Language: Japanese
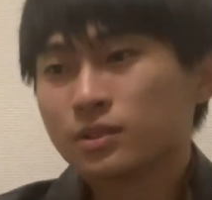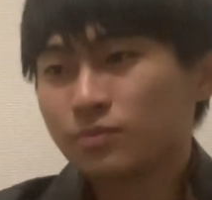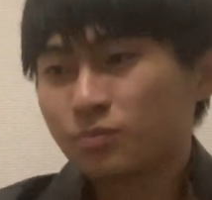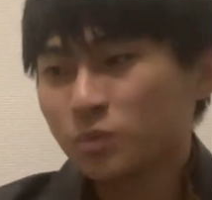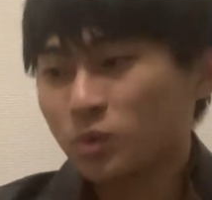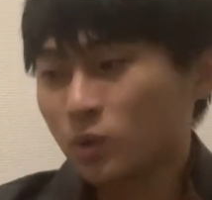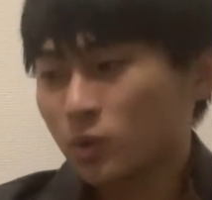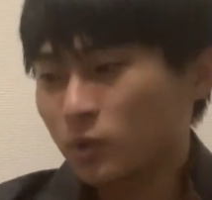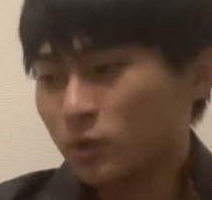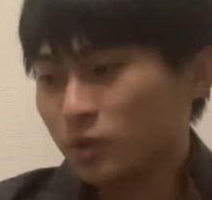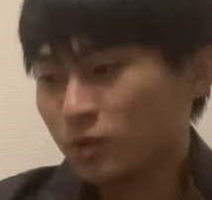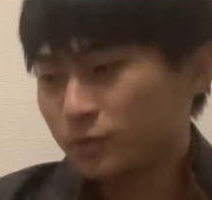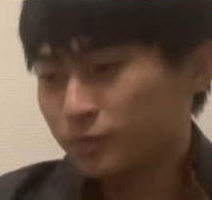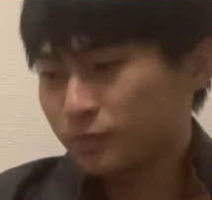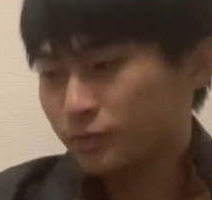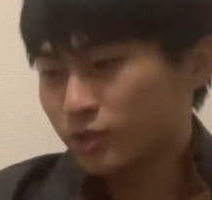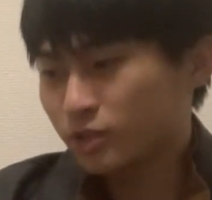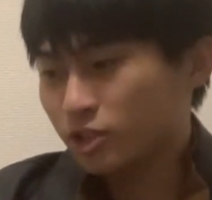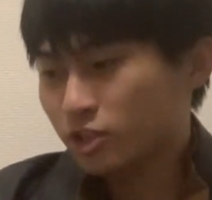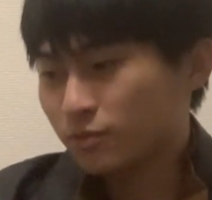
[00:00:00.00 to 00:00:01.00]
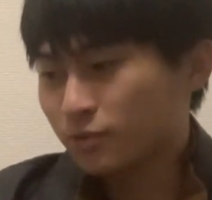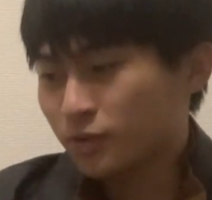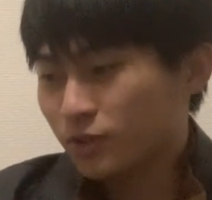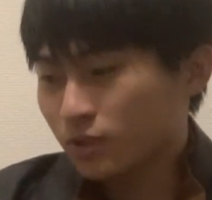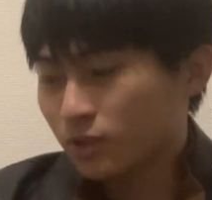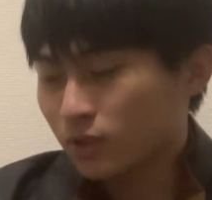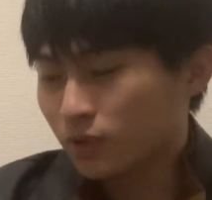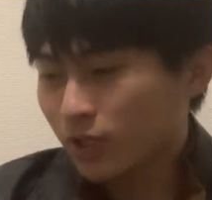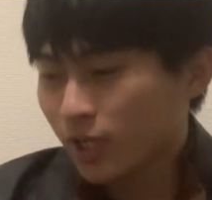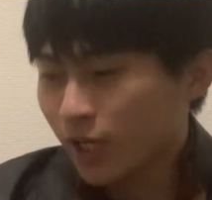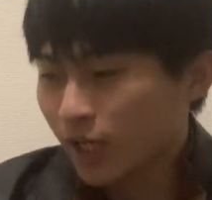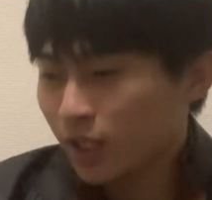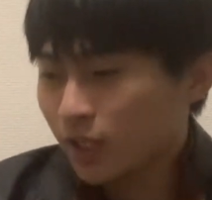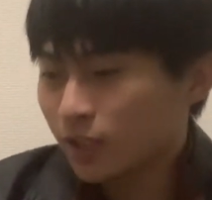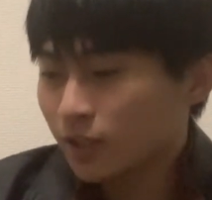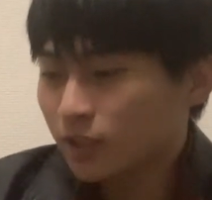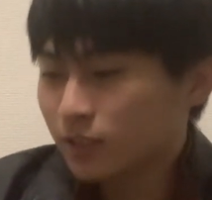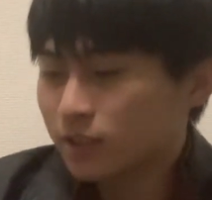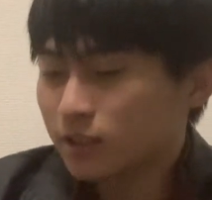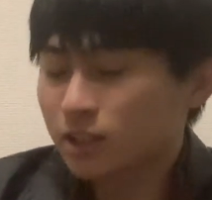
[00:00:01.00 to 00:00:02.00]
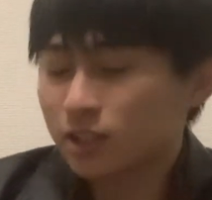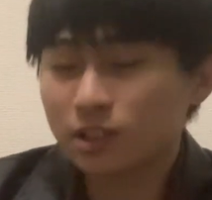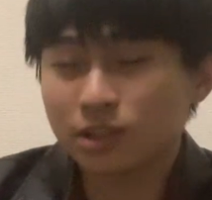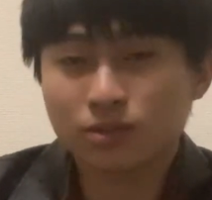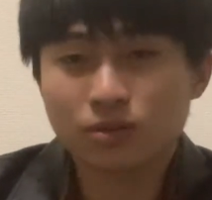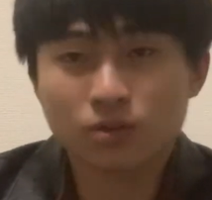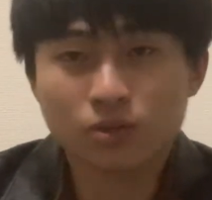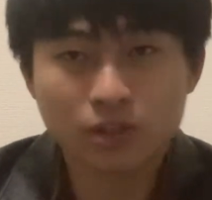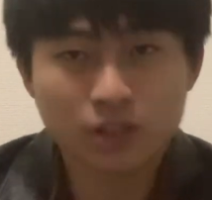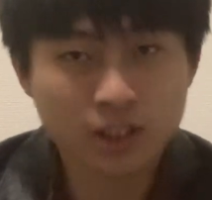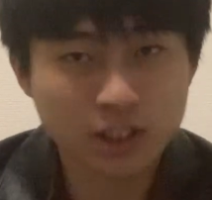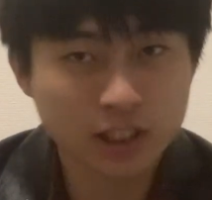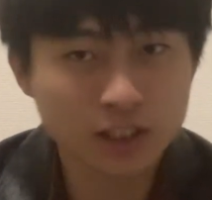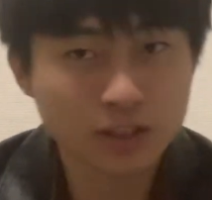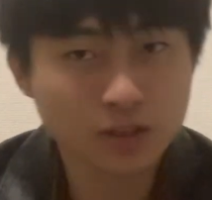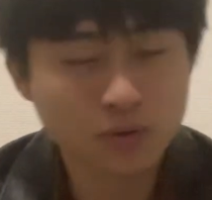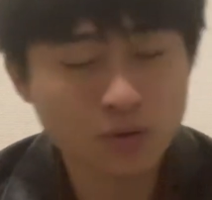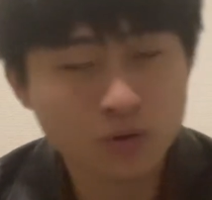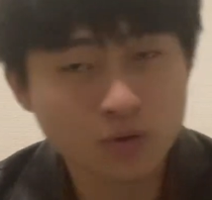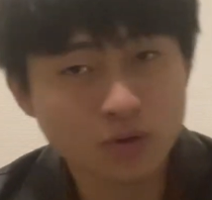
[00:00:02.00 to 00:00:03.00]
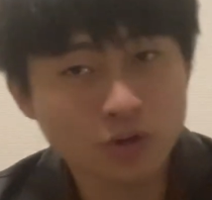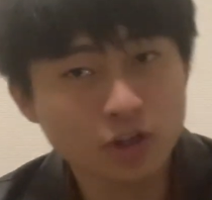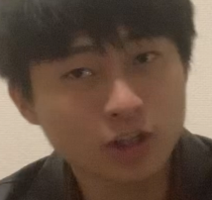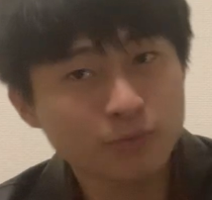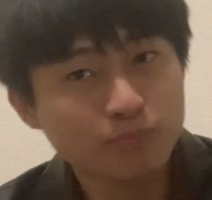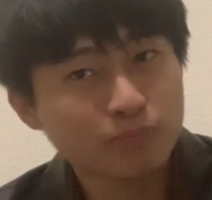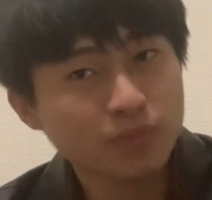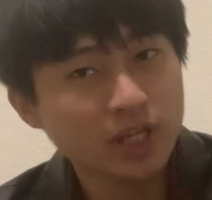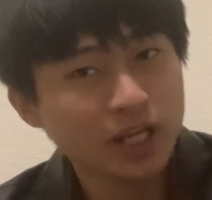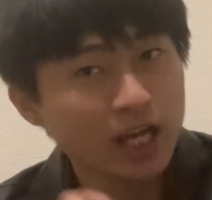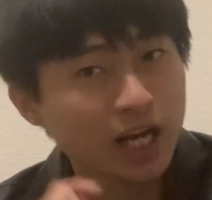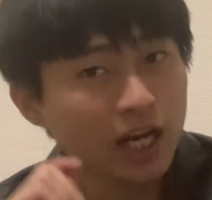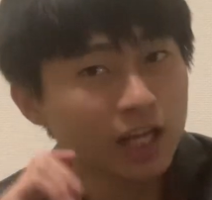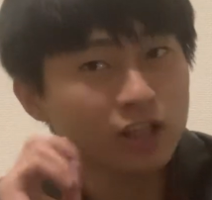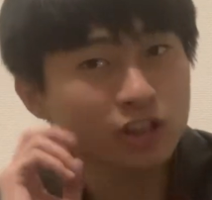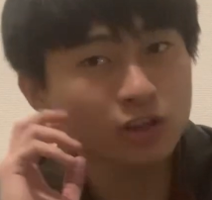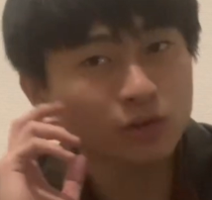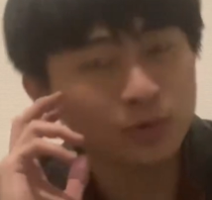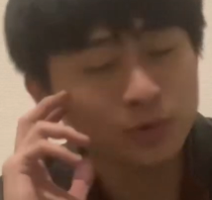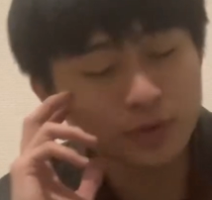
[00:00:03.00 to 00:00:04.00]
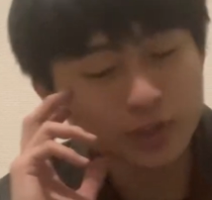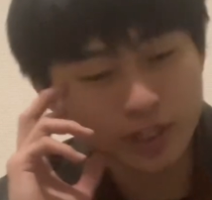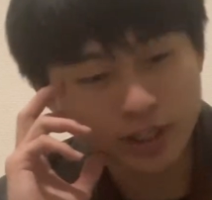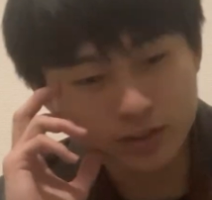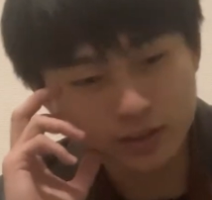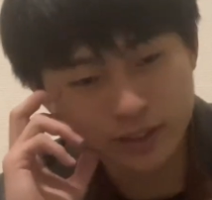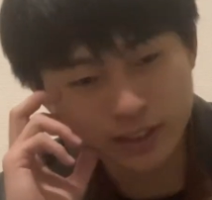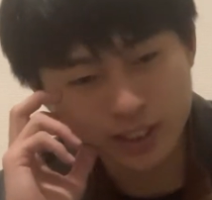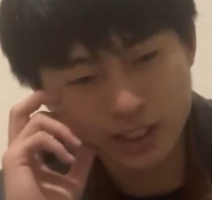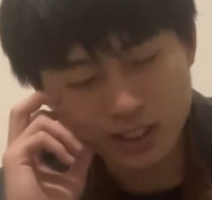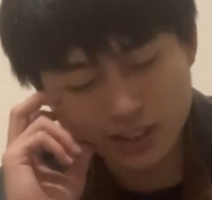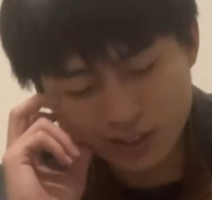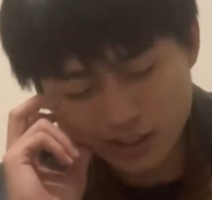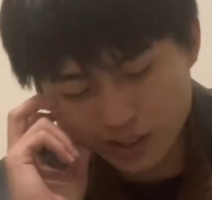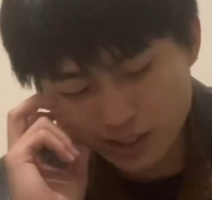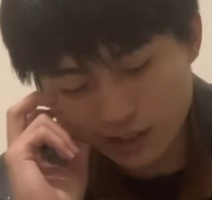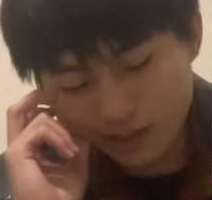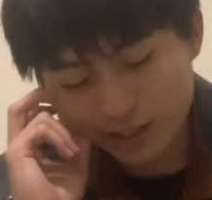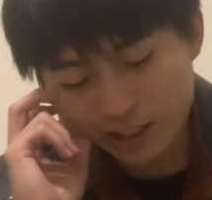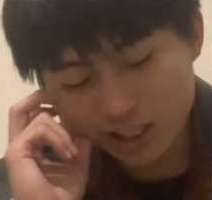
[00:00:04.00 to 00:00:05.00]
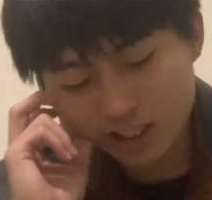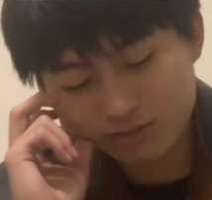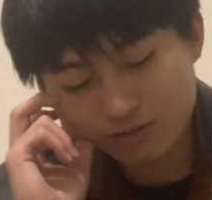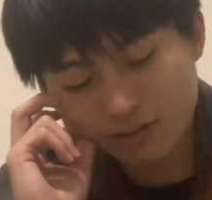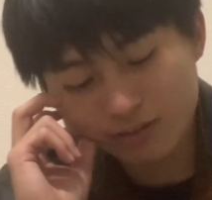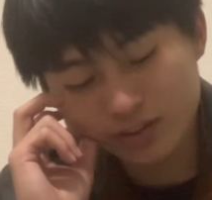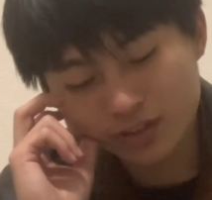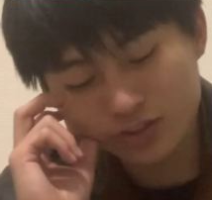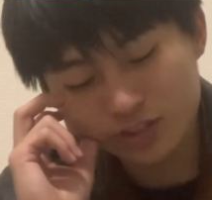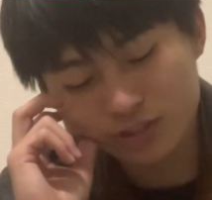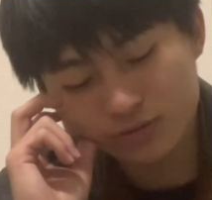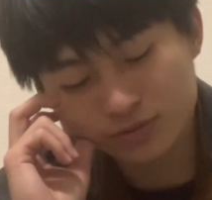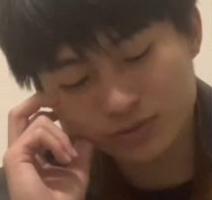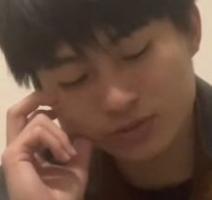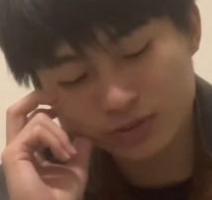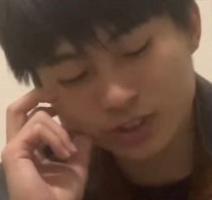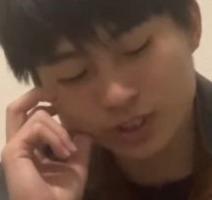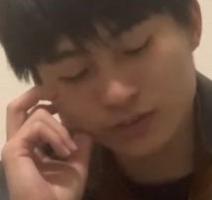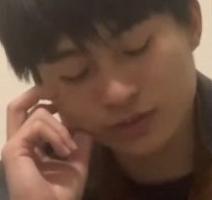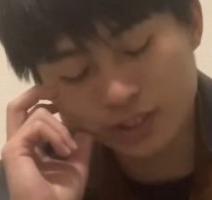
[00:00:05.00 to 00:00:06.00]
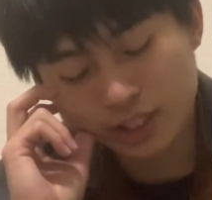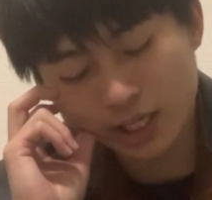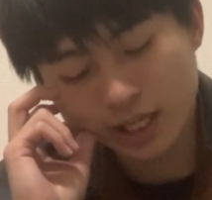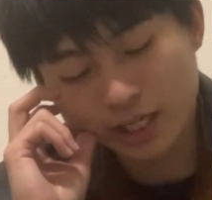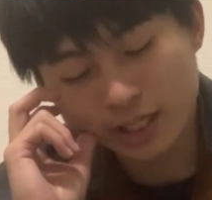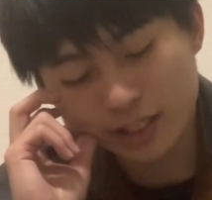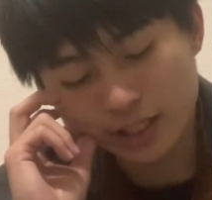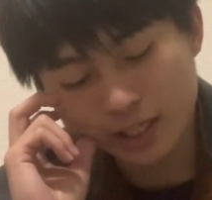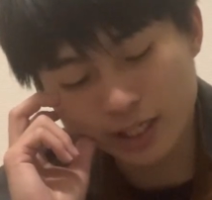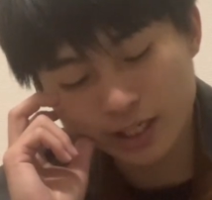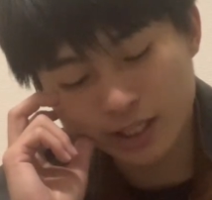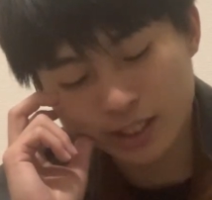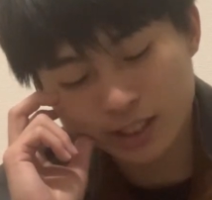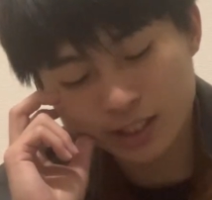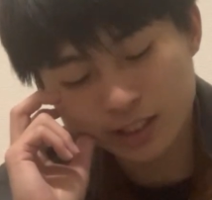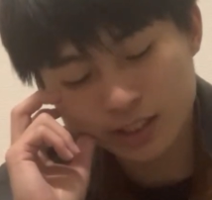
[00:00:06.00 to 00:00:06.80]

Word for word: もう、自分のね、好きなところ、嫌いなところ、いっぱいあると思うんだけどね、ありのままの自分をね、受け入れて、